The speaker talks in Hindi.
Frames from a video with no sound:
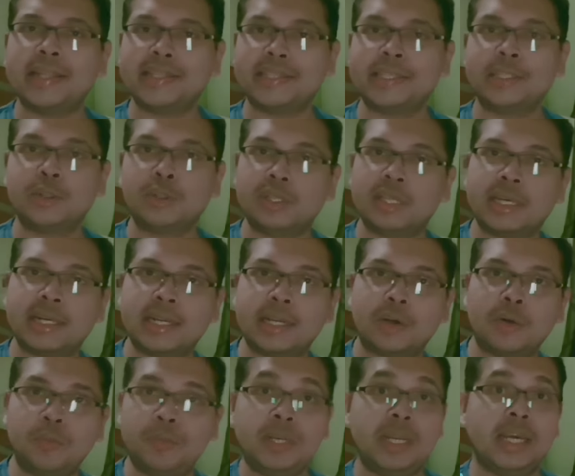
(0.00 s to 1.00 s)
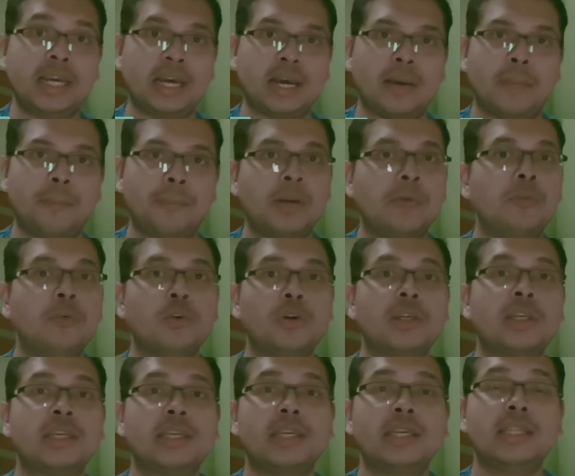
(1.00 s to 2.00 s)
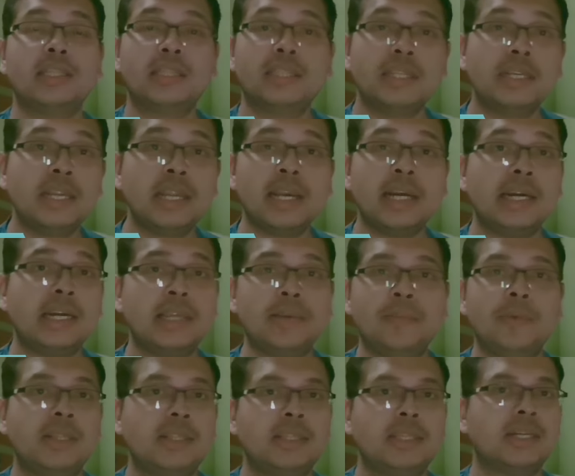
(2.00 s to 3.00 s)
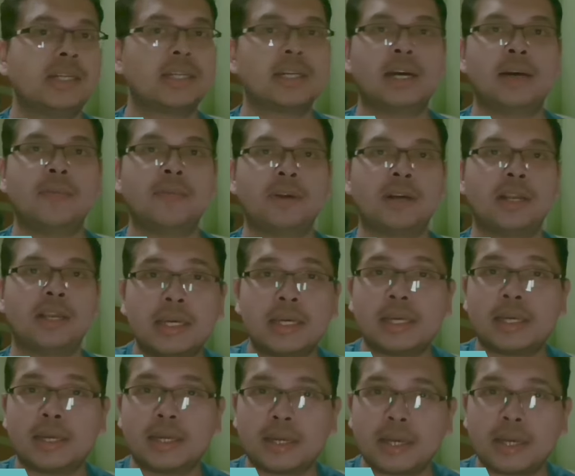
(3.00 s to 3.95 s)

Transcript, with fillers: ANC तो देखने को मिलेगा पर वो कितने डीबी तक काम करे